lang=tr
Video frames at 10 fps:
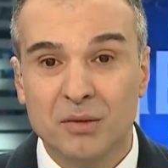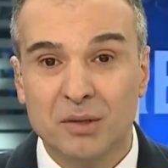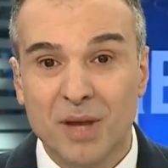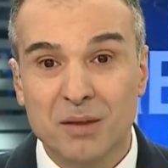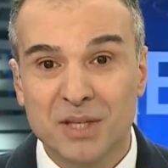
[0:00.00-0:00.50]

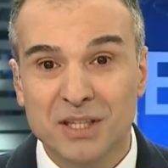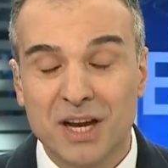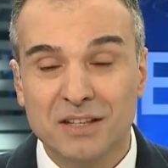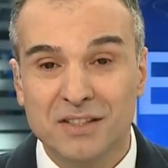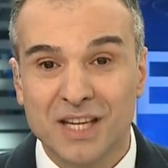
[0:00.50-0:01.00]
Ve ben
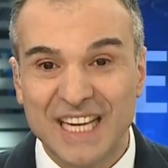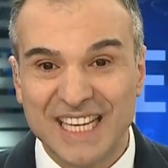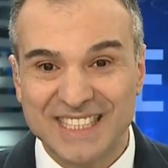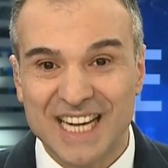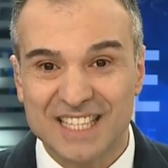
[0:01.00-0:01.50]
birkaç sene
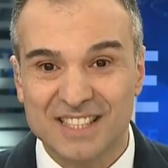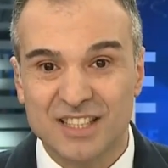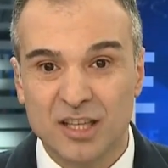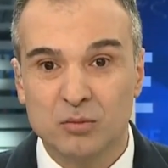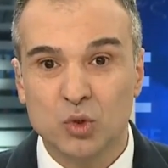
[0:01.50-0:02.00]

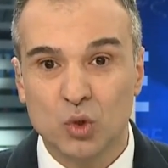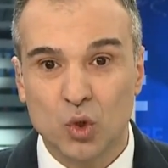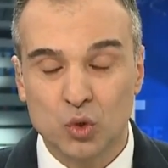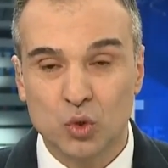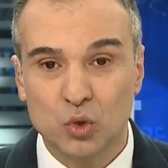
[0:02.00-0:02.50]
içerisinde bunun
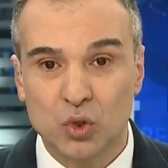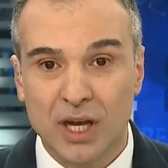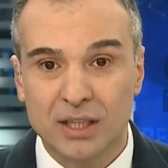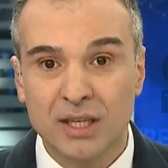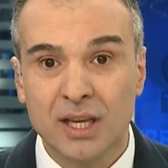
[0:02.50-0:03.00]

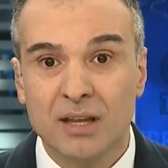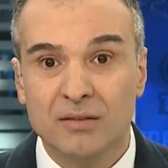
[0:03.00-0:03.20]
oturacağını